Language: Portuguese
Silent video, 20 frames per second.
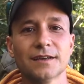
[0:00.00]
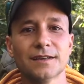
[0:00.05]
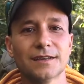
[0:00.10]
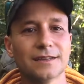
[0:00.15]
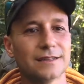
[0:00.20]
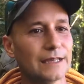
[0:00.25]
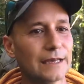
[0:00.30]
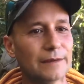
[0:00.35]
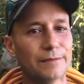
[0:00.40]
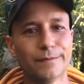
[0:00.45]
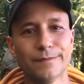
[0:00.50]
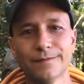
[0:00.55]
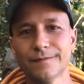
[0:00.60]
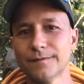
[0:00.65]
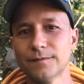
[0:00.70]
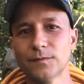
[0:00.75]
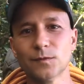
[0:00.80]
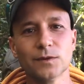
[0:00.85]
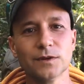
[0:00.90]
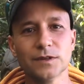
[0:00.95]
que tem
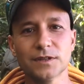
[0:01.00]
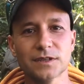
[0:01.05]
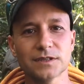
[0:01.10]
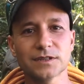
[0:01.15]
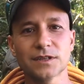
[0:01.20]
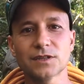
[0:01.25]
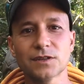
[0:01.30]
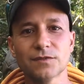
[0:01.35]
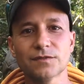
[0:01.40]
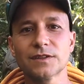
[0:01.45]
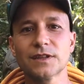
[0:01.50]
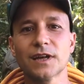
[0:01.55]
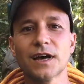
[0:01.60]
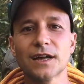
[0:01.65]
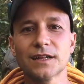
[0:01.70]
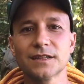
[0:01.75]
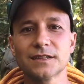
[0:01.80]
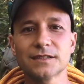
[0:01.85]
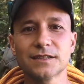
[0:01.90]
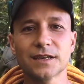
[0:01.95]
muitas
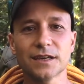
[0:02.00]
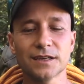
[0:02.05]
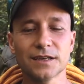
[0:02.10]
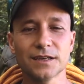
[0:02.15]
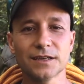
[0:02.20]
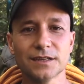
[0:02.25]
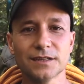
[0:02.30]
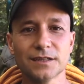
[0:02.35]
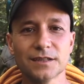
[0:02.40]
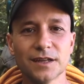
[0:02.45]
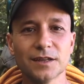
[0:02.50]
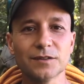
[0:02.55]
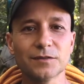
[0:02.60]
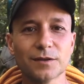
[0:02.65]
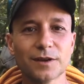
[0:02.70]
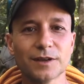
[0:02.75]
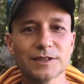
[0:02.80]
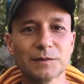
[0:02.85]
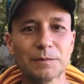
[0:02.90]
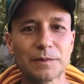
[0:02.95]
atividades aí de
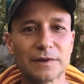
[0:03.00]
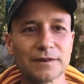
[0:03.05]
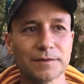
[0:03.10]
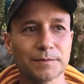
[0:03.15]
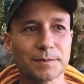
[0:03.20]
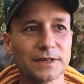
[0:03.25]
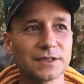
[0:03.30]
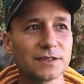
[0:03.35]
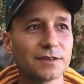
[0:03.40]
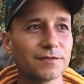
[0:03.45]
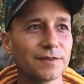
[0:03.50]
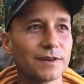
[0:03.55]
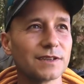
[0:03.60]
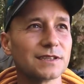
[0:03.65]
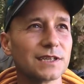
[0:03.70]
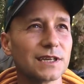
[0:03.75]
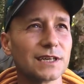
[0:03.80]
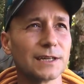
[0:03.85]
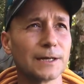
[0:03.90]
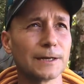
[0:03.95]
natureza para se
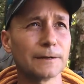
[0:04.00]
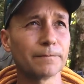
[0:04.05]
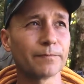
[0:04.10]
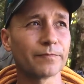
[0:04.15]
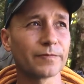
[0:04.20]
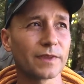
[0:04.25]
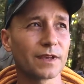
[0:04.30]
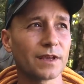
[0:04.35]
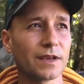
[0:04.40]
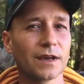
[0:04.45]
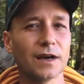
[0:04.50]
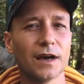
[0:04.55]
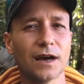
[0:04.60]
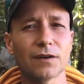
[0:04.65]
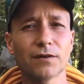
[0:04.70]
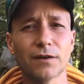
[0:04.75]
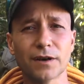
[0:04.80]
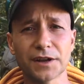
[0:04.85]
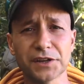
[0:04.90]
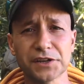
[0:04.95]
fazer, né?
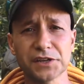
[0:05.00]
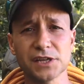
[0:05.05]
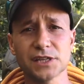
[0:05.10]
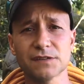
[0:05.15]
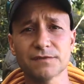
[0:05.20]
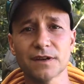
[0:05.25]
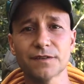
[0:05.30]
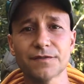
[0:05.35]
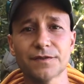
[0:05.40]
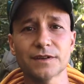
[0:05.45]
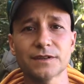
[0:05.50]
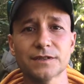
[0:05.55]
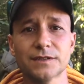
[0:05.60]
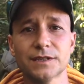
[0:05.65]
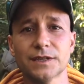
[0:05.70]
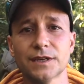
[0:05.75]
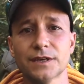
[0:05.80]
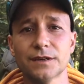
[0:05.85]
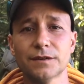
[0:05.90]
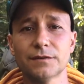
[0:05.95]
Agora a gente vai
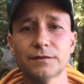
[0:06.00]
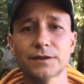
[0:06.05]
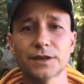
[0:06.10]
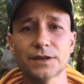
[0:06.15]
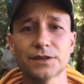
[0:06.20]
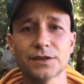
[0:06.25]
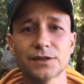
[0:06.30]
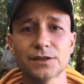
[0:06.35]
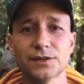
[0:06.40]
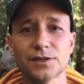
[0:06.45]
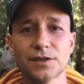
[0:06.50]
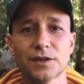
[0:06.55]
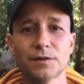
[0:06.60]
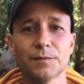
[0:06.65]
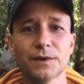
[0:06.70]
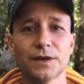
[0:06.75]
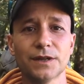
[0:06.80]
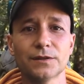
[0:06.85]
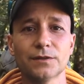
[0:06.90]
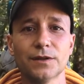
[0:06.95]
fazer o que a gente
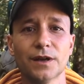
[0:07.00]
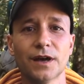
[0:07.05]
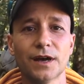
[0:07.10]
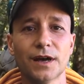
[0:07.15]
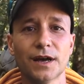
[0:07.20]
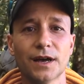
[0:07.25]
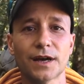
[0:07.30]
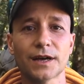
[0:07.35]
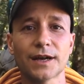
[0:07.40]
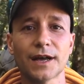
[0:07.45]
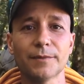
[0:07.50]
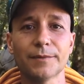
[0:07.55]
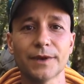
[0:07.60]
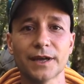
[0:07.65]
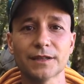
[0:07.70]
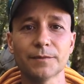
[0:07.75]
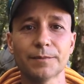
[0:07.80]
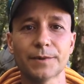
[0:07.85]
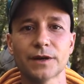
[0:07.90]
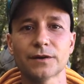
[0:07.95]
chama da
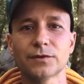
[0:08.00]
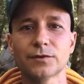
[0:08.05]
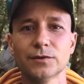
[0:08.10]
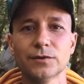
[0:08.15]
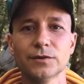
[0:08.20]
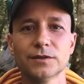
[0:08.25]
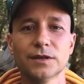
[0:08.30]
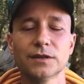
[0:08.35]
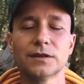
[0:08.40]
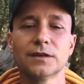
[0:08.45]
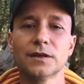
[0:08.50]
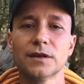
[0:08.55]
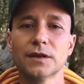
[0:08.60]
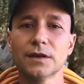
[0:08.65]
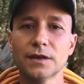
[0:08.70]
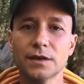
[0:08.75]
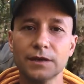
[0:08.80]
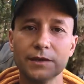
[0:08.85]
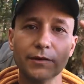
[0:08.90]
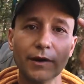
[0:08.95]
caminhada para a gruta
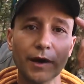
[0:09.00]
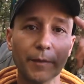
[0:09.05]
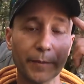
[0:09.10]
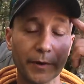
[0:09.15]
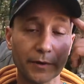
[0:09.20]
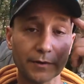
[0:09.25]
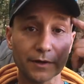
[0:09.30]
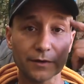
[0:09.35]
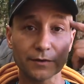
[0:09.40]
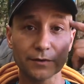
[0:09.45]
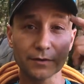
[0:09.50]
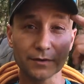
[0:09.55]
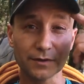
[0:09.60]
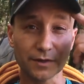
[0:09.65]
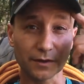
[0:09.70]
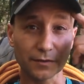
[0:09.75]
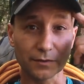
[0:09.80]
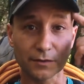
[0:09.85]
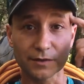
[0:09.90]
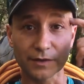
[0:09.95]
e o rapel da
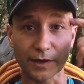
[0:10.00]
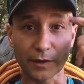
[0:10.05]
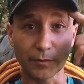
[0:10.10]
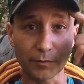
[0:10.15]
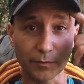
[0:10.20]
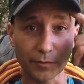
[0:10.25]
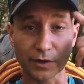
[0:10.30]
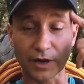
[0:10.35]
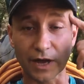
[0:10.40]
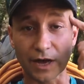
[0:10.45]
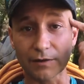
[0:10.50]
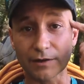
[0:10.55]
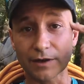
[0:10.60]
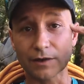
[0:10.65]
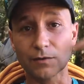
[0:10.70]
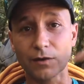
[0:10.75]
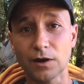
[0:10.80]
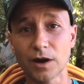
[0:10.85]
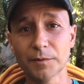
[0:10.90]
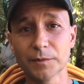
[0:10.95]
gruta. A gruta é um buraco
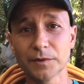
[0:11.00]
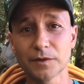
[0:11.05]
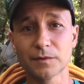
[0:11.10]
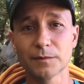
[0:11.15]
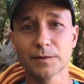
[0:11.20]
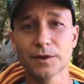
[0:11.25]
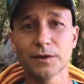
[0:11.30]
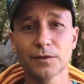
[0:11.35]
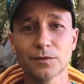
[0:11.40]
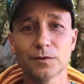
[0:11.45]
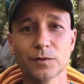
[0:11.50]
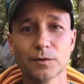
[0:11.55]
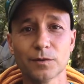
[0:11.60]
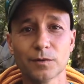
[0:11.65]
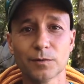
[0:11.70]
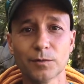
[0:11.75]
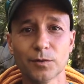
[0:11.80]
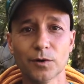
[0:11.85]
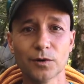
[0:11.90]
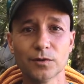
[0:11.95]
enorme no meio
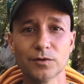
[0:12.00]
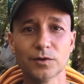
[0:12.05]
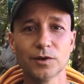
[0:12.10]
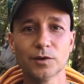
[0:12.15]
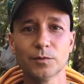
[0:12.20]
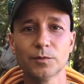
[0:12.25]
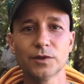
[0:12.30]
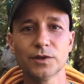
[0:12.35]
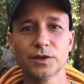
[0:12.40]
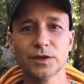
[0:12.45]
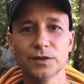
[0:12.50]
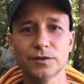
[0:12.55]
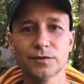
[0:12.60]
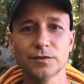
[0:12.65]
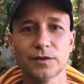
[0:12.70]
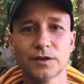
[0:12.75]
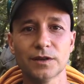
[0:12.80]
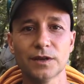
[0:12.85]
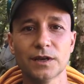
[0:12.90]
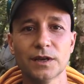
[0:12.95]
do Morro do Rio Bonito,